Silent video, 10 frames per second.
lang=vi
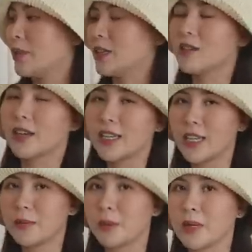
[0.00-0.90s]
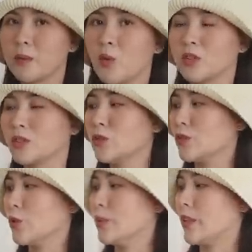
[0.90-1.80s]
bình thường ấy khi mà mình muốn
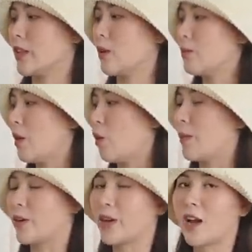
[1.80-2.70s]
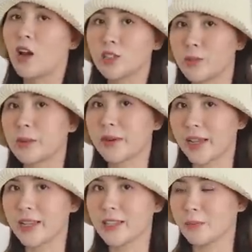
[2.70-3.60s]
sử dụng những cái tông màu mà nó đang hot trong năm
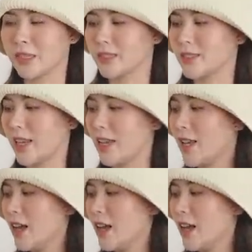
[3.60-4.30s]
nay ấy, thì mình sẽ